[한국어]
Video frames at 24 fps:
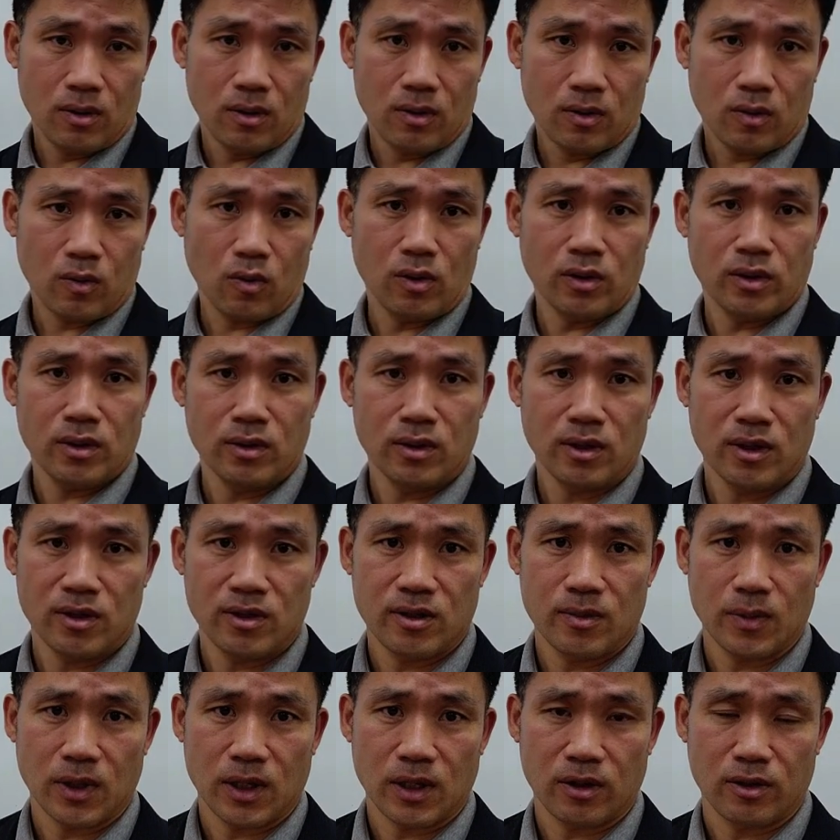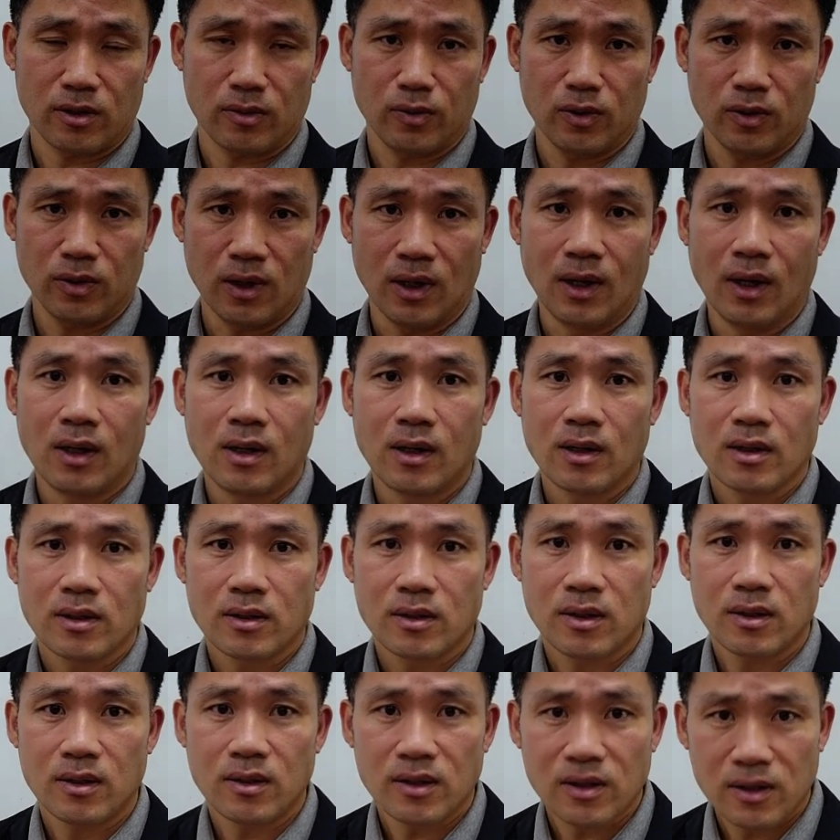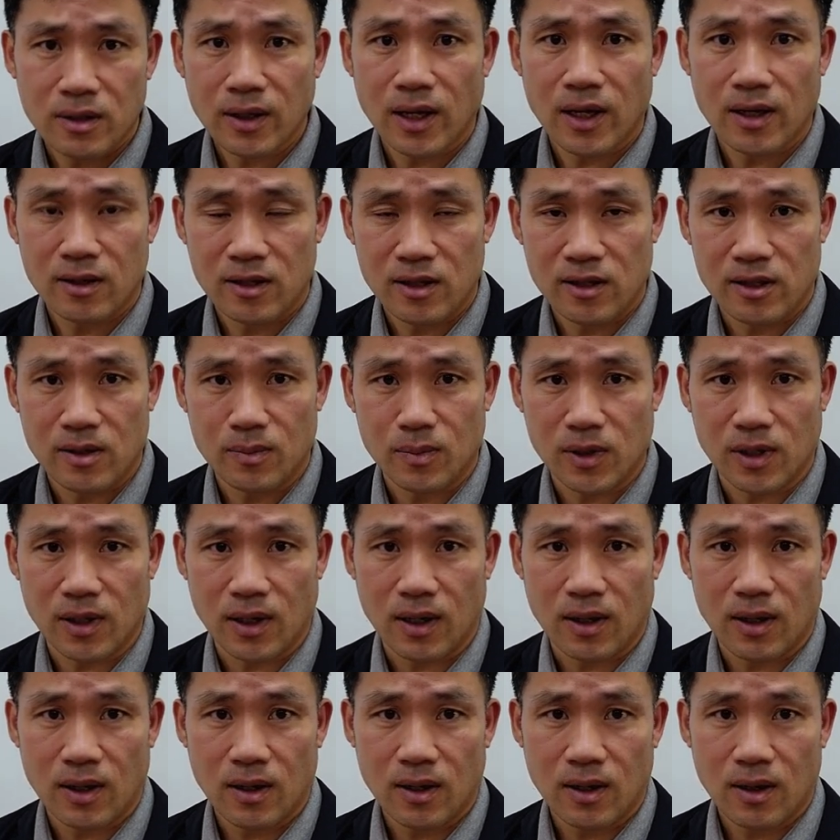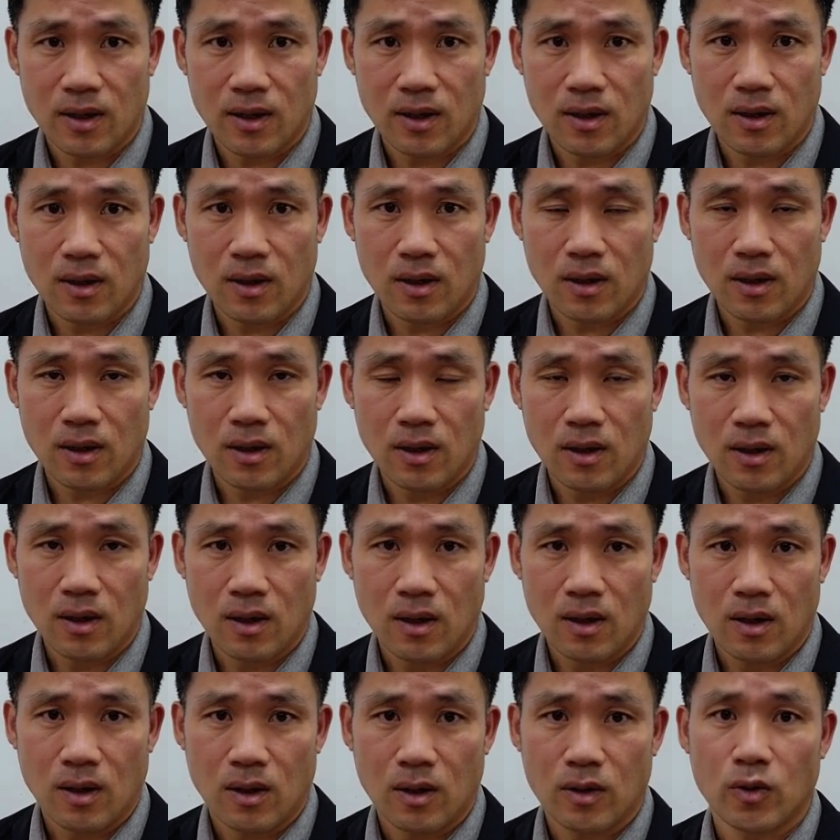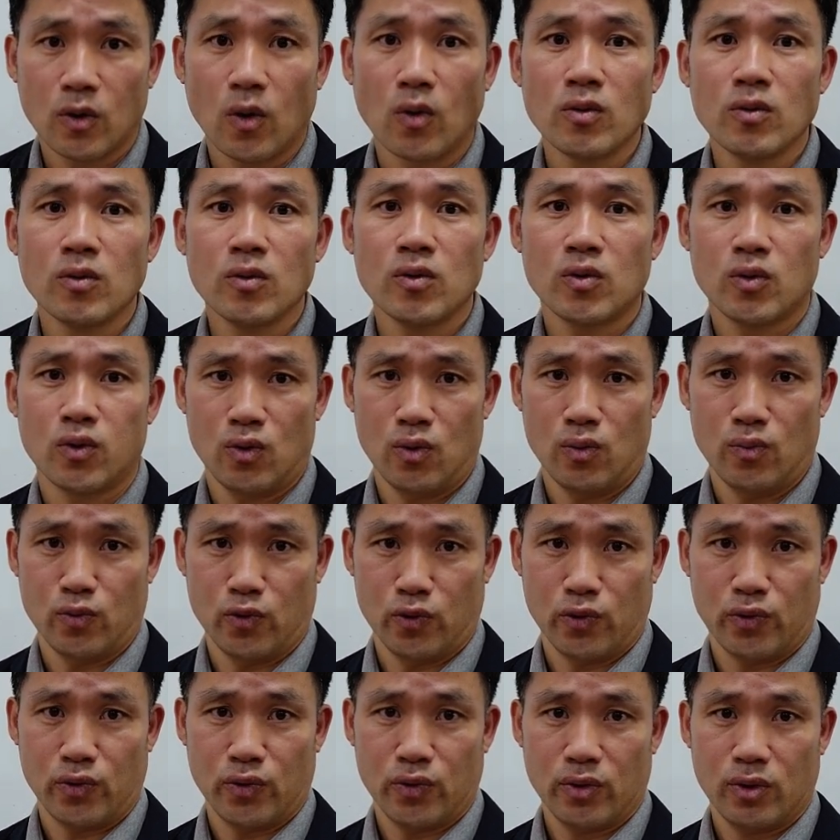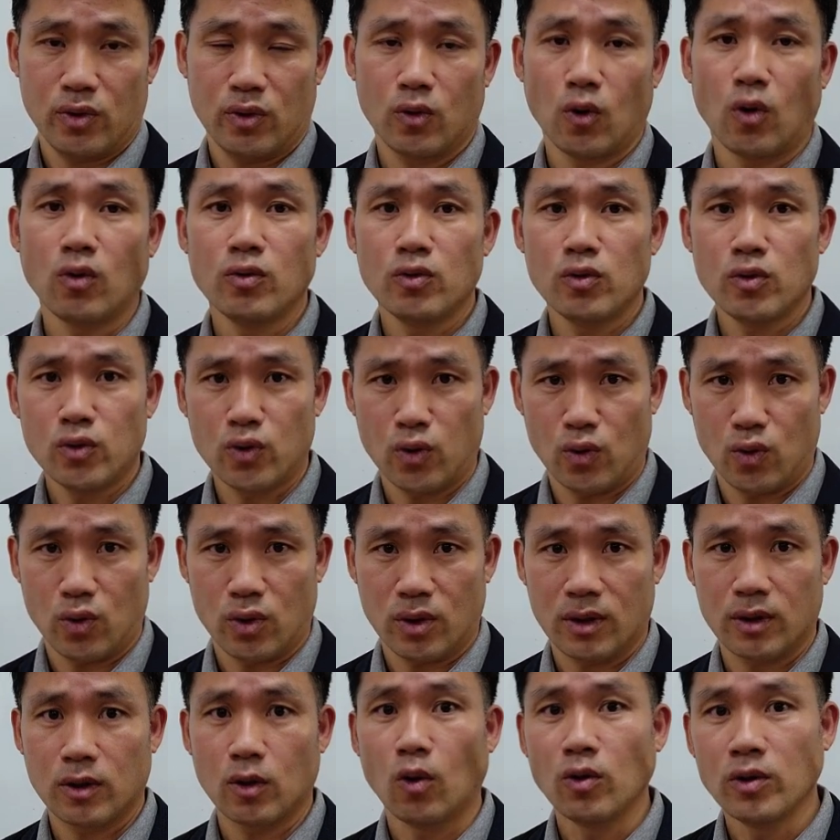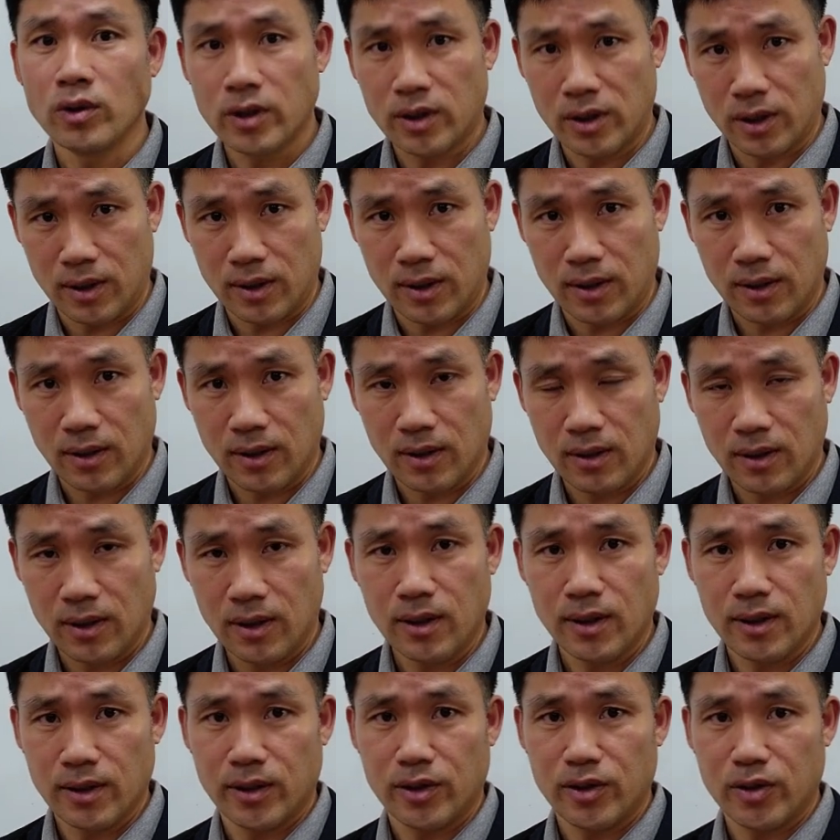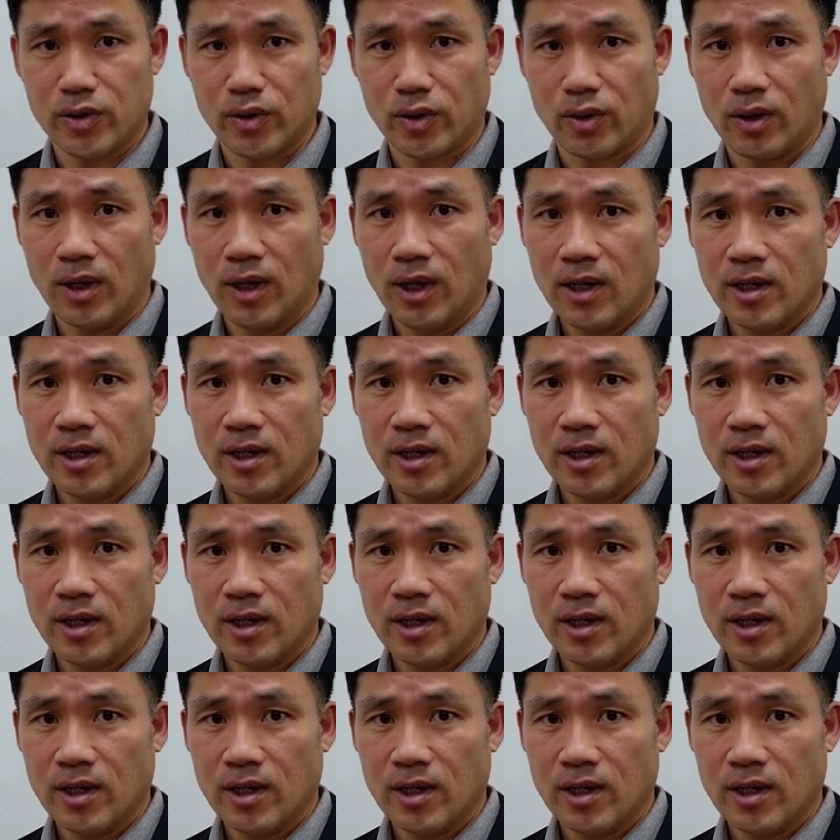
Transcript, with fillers: 또 어떤 글이 있습니까, 여러분? 설득의 글이 있습니다. 논술문, 논술, 논설 이런 글이죠.